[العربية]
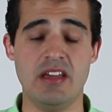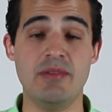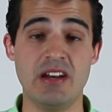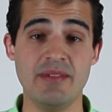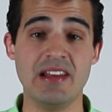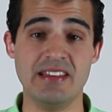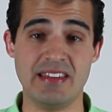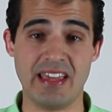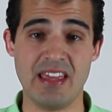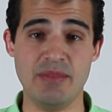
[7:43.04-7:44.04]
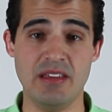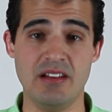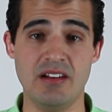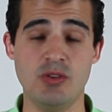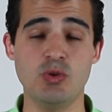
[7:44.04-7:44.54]
البرنامج الانتخابي
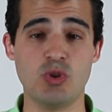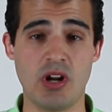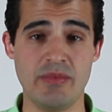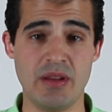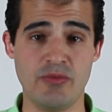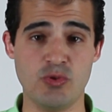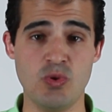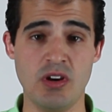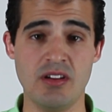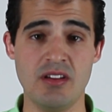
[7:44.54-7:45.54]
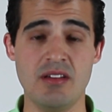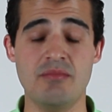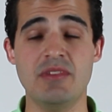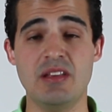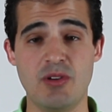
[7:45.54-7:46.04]
للدكتور عبد المنعم الفتوح
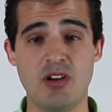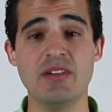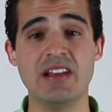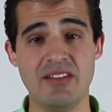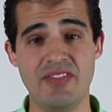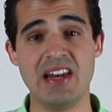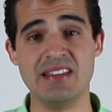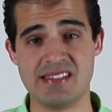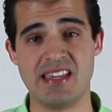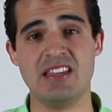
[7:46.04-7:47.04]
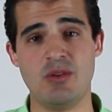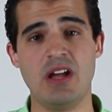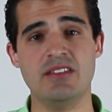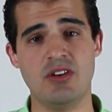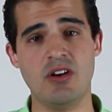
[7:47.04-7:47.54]
من البرامج اللي فعلا تستحق ان
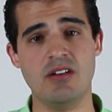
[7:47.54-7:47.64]
الواحد يقراها